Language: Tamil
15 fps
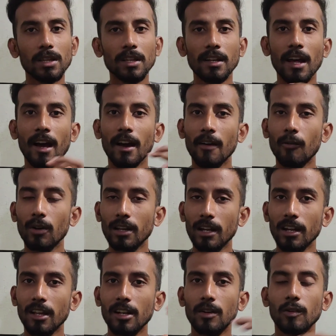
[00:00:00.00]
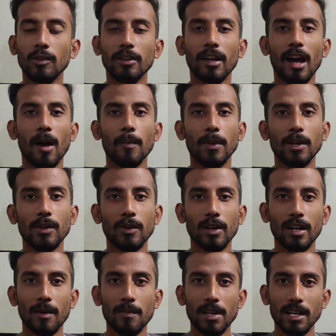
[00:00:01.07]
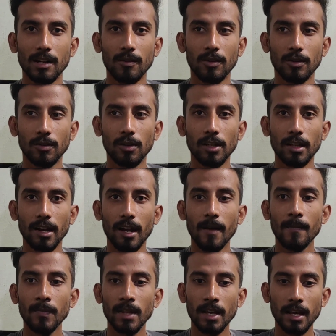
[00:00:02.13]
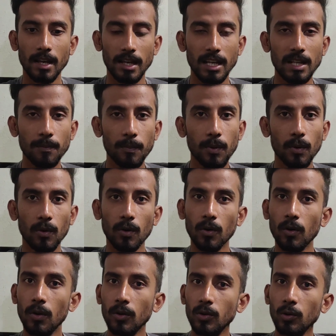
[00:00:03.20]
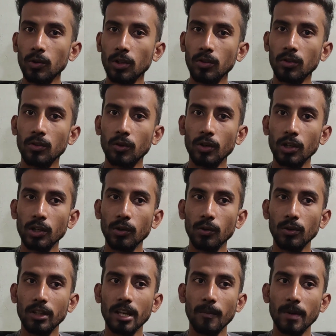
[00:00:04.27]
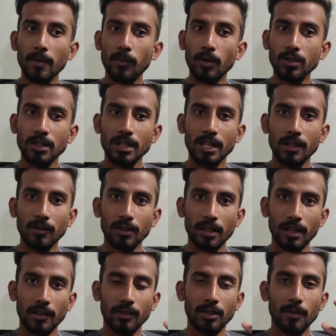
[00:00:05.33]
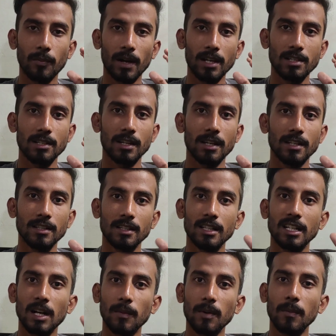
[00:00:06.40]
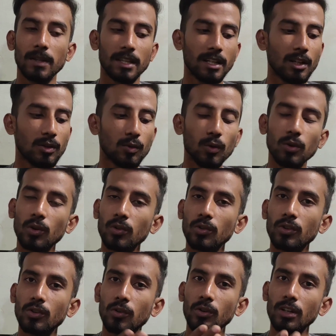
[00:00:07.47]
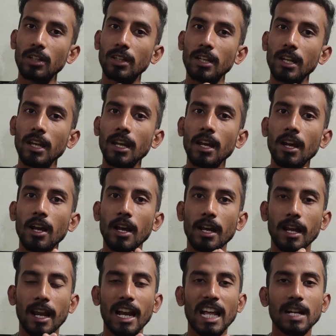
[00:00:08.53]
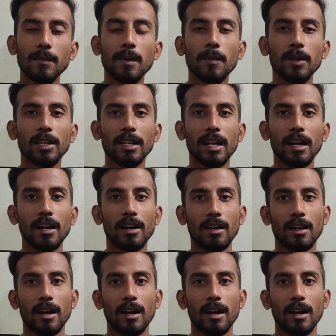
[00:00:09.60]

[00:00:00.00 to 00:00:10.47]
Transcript: பார்த்திங்கன்னா உங்களுக்கு எல்லாருக்கும் வந்து ஹாப்பி நியூ இயர் அப்படிங்கிறது வந்து சொல்லிக்கிறேன் இப்போது டூ தௌசண்ட் டுவெண்ட்டி டூ வந்து எப்படி போச்சுங்கிறது வந்து அது வந்து பாஸ்ட் ஆகிடுச்சு இதுக்கப்புறம் பார்த்திங்கன்னா டூ தௌசண்ட் டுவெண்ட்டி த்ரீ எல்லாருக்குமே பார்த்திங்கன்னா